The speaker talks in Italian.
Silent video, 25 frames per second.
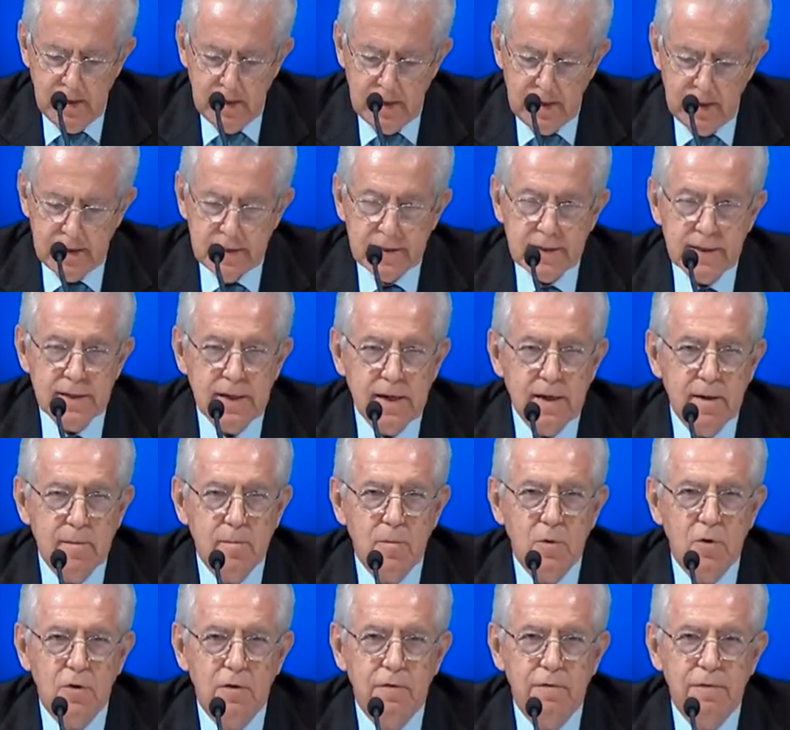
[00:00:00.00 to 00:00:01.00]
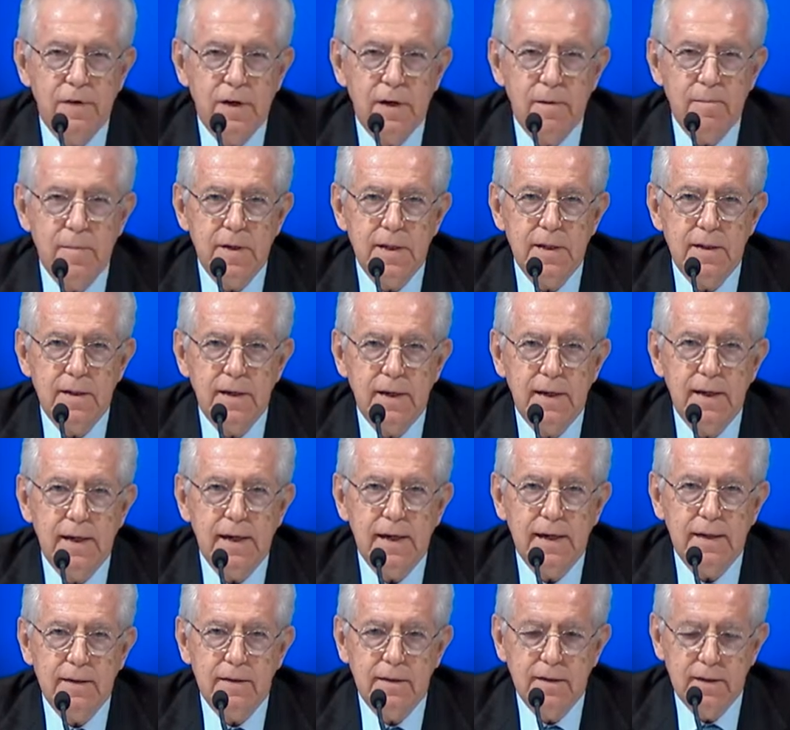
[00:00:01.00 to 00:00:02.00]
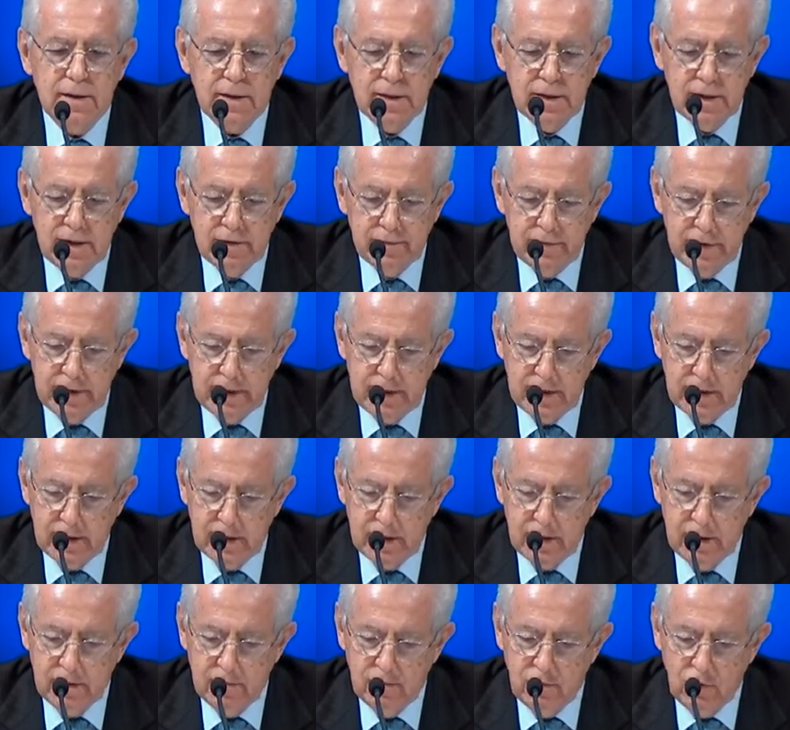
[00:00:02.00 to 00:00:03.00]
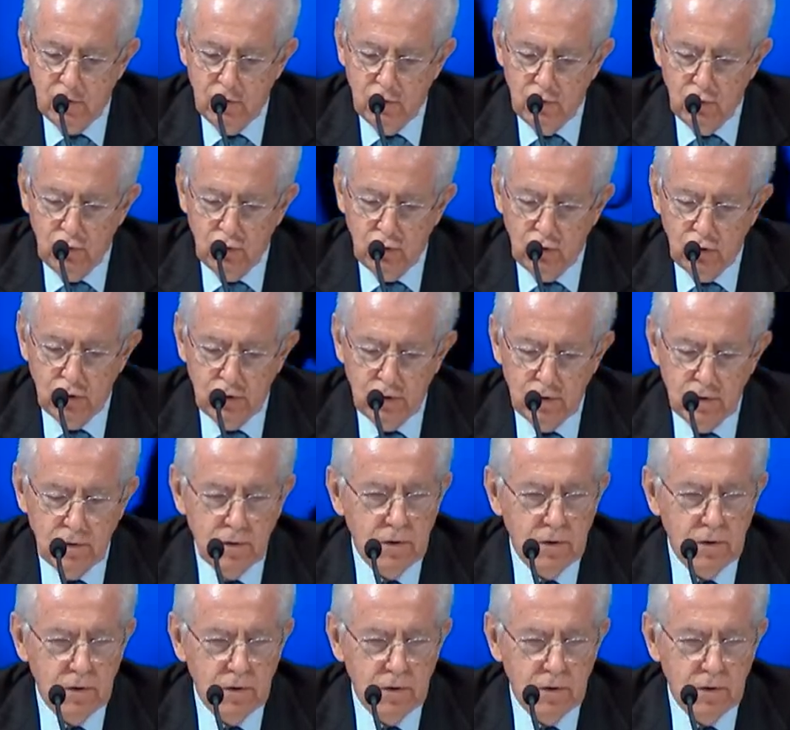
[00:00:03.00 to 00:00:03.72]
Le siamo veramente grati di aver voluto